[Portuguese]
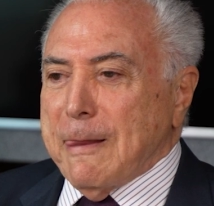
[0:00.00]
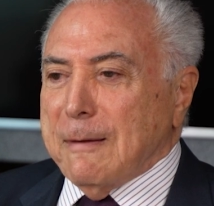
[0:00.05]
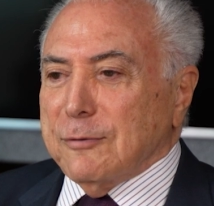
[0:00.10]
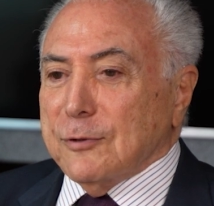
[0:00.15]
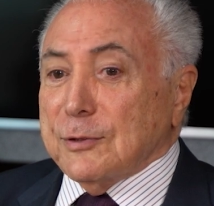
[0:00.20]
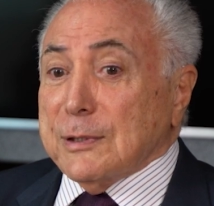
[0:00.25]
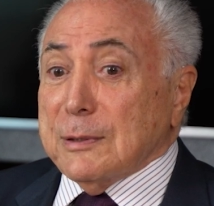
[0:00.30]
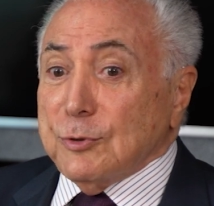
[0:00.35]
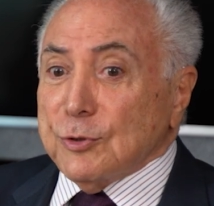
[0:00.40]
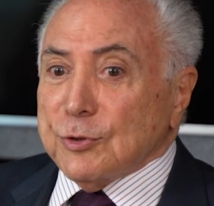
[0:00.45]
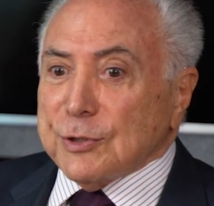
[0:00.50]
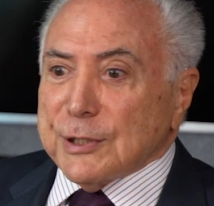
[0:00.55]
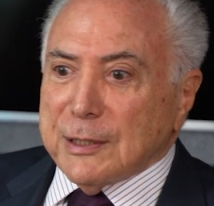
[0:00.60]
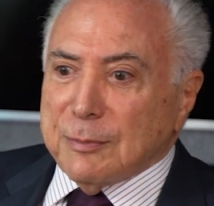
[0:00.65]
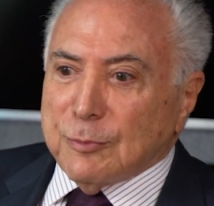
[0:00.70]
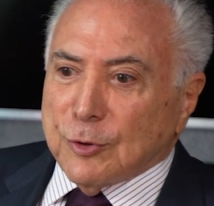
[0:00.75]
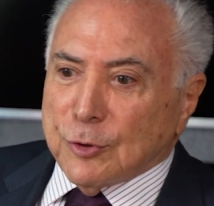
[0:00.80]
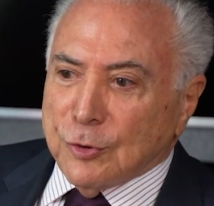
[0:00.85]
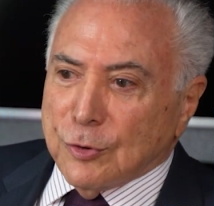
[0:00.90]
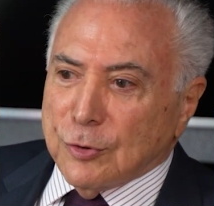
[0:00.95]
você é muito
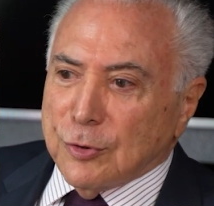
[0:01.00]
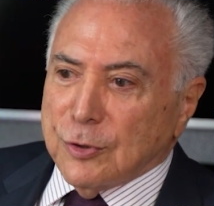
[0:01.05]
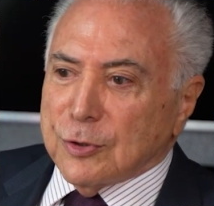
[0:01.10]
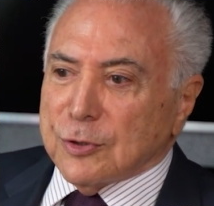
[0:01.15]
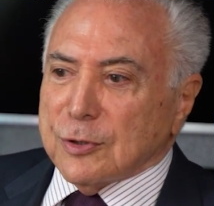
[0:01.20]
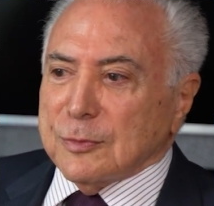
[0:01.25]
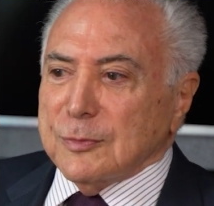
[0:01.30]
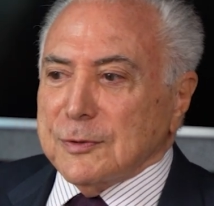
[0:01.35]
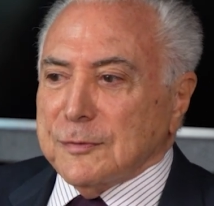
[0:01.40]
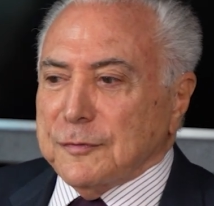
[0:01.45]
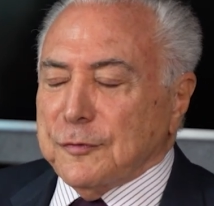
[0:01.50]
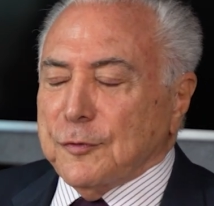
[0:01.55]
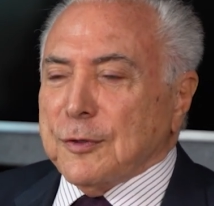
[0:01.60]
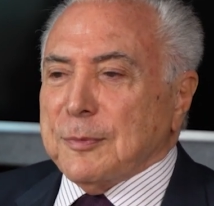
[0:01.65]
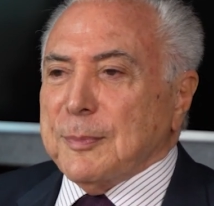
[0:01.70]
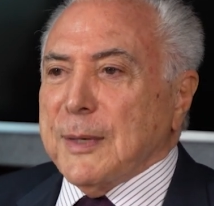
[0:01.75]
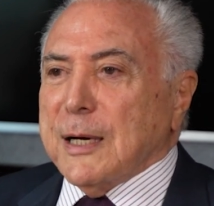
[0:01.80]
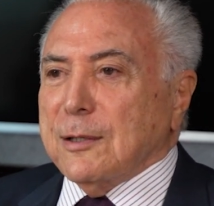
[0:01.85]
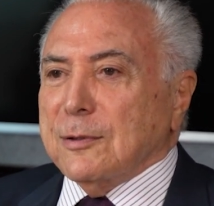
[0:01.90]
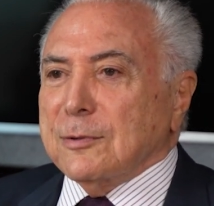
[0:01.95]
cerimonioso, muito
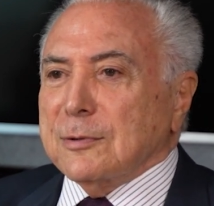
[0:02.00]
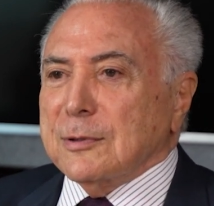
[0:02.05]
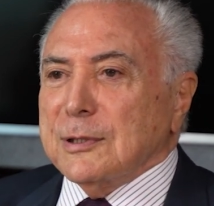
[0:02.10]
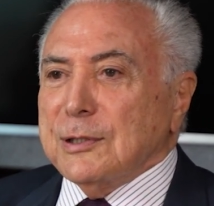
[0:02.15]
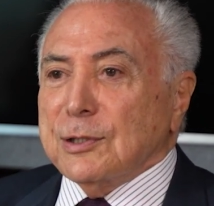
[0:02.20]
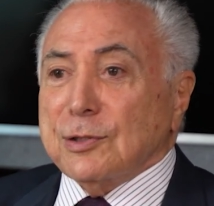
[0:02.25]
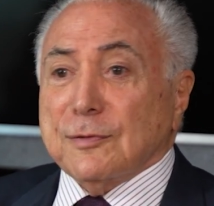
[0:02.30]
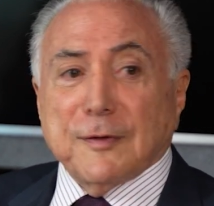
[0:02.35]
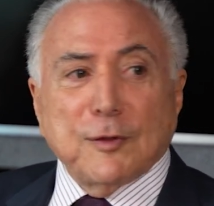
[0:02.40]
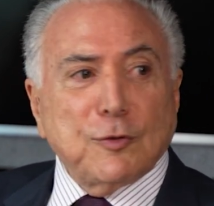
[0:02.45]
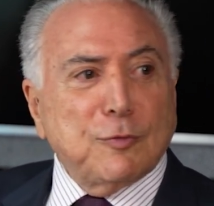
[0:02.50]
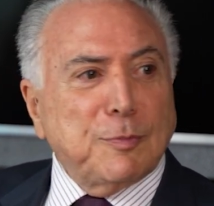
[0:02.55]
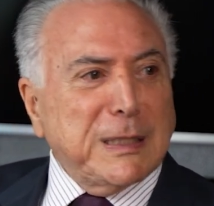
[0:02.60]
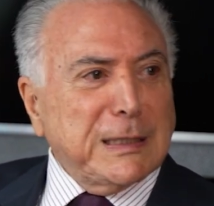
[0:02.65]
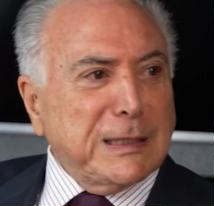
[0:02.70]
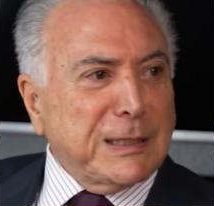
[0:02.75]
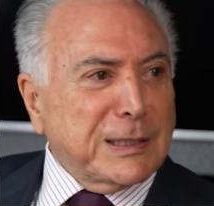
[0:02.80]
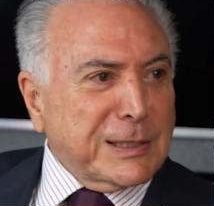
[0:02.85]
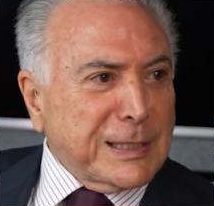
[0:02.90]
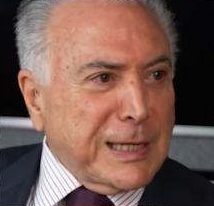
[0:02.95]
formal, isso vai
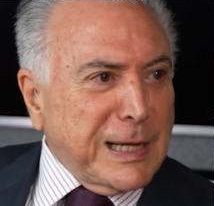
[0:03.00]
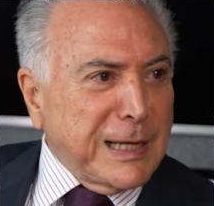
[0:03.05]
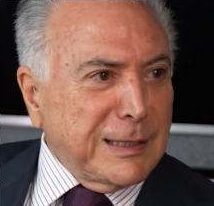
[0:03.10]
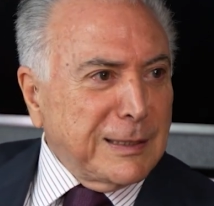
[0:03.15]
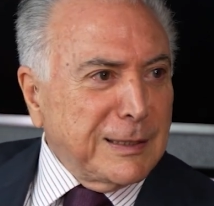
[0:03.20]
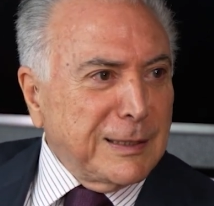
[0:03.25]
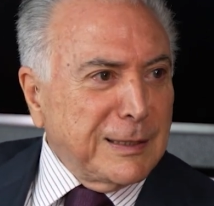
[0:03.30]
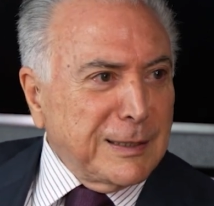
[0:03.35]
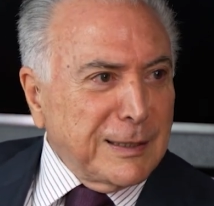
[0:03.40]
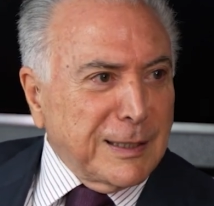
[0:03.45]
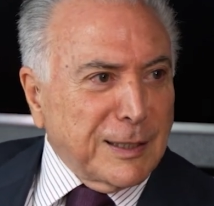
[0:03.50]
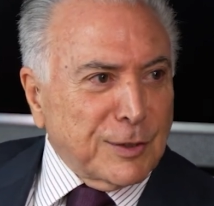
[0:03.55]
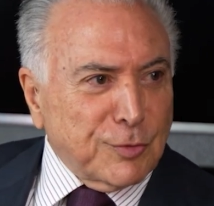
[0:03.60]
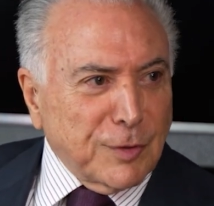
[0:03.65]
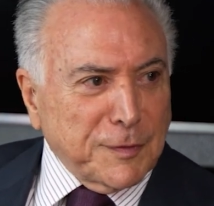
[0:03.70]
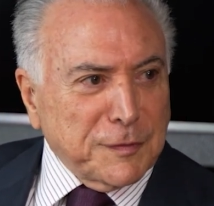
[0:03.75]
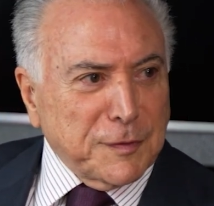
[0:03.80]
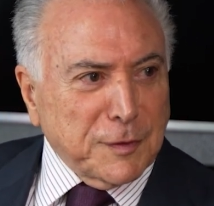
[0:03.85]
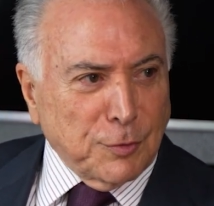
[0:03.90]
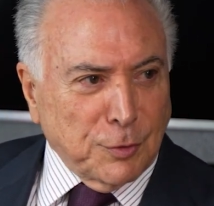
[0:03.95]
humanizar a
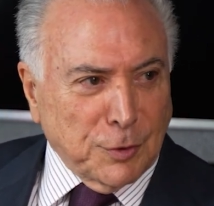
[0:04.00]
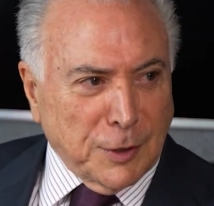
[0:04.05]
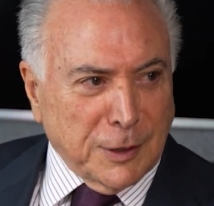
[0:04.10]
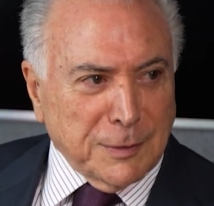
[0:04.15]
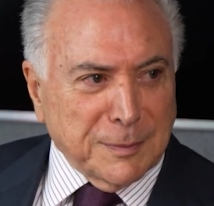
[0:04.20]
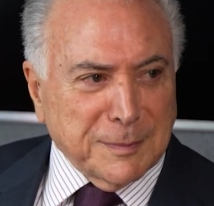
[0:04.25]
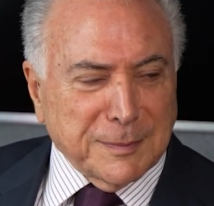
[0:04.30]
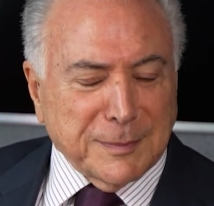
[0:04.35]
sua figura.